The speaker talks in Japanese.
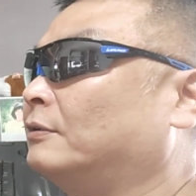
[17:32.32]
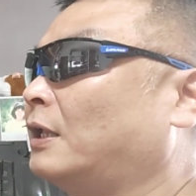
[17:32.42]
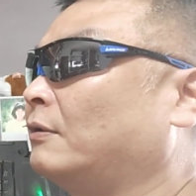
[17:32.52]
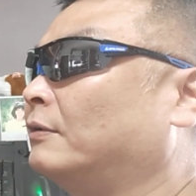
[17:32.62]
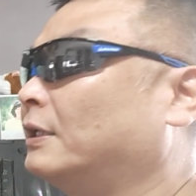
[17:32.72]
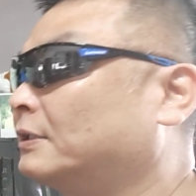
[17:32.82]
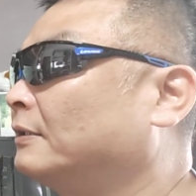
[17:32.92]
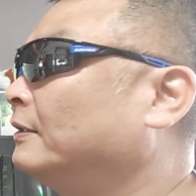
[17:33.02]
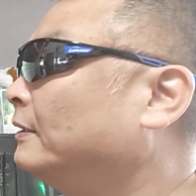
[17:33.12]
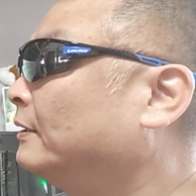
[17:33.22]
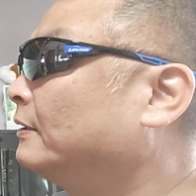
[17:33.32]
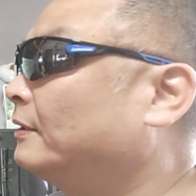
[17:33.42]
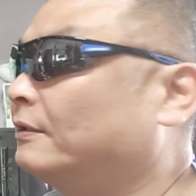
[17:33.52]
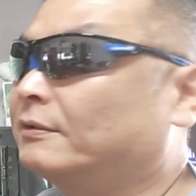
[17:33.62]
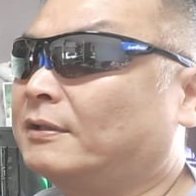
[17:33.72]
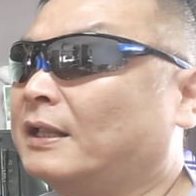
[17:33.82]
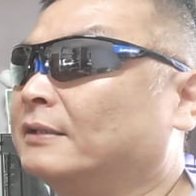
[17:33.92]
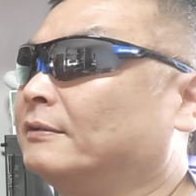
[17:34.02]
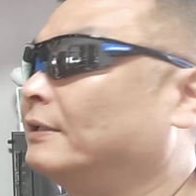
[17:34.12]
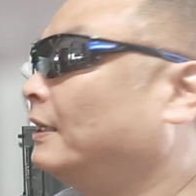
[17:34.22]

場なのですっていうことなんだよ